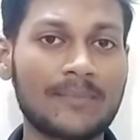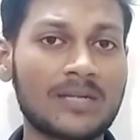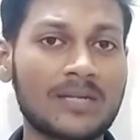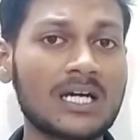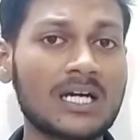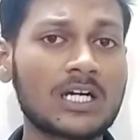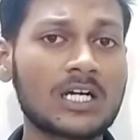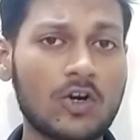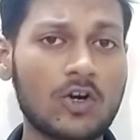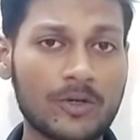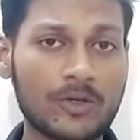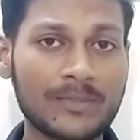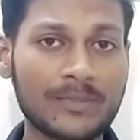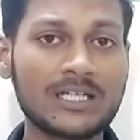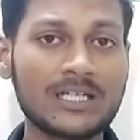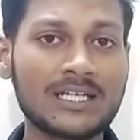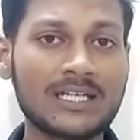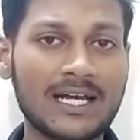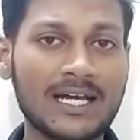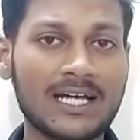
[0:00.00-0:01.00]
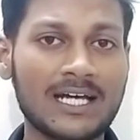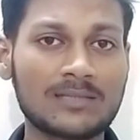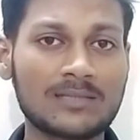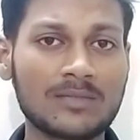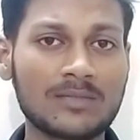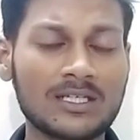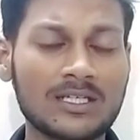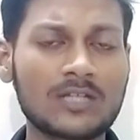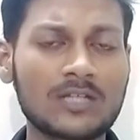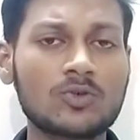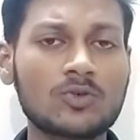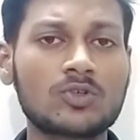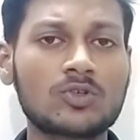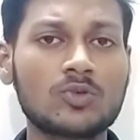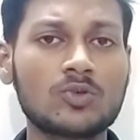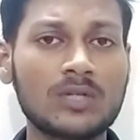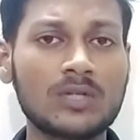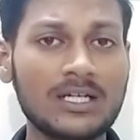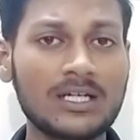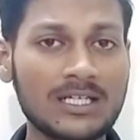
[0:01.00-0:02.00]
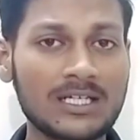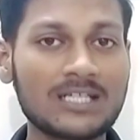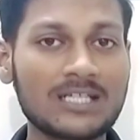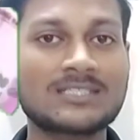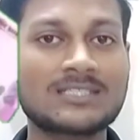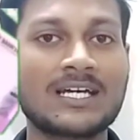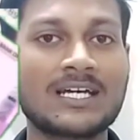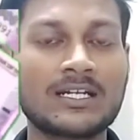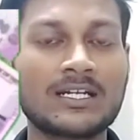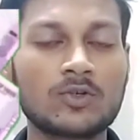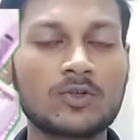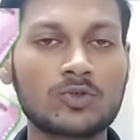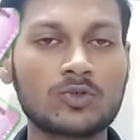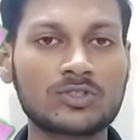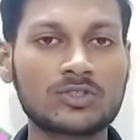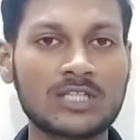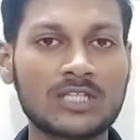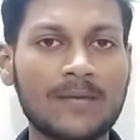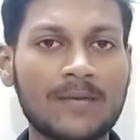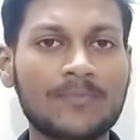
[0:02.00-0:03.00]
छापना गवर्नमेंट के हाथ में ही है तो क्यों नहीं ढेर सारे नोट